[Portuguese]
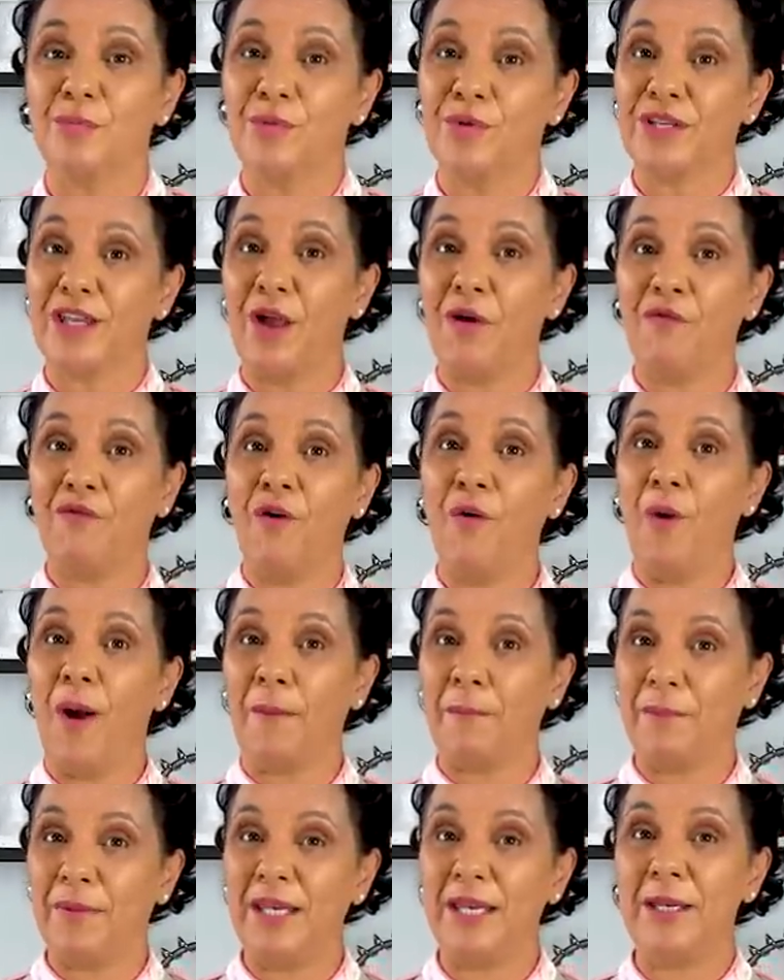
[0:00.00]
porque eu vou
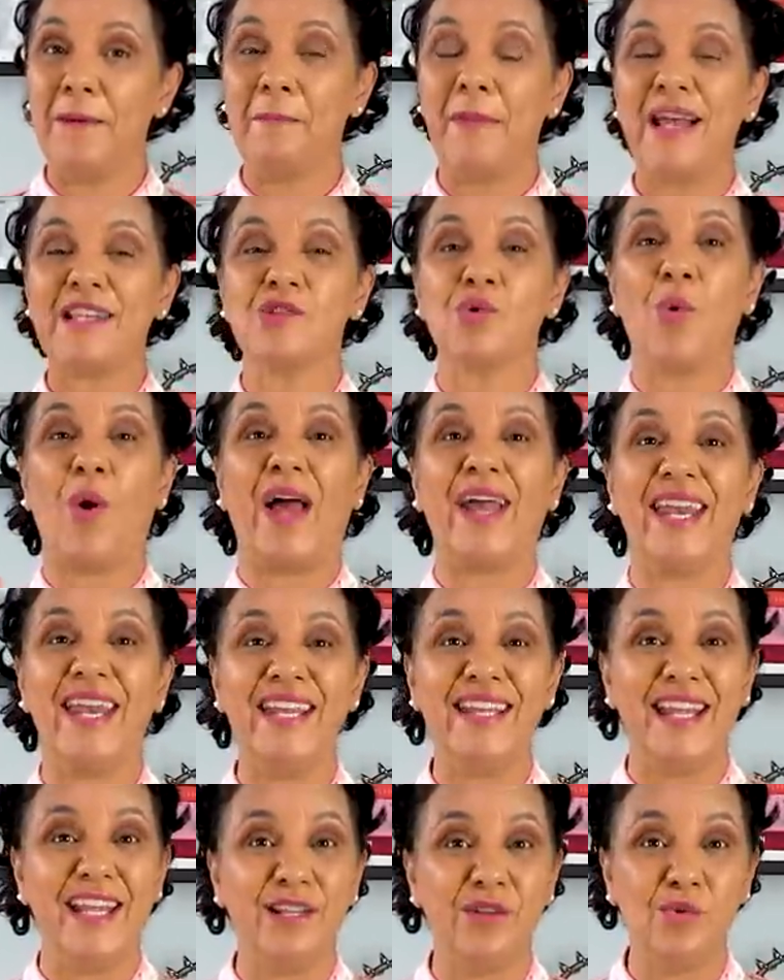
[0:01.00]
abrir mais
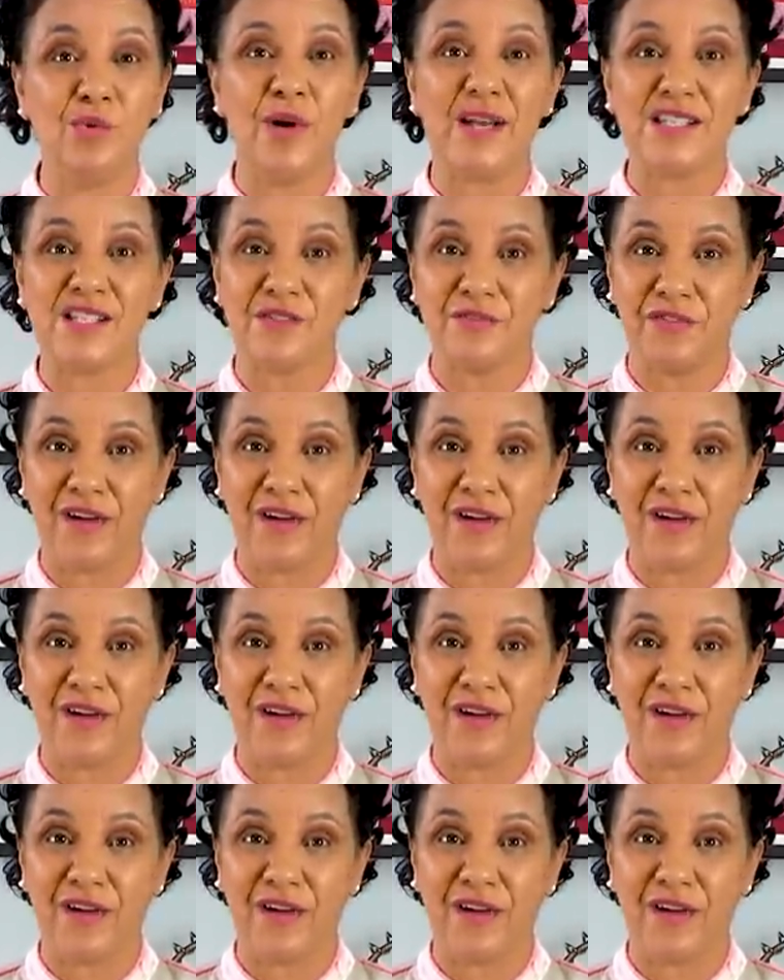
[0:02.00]
42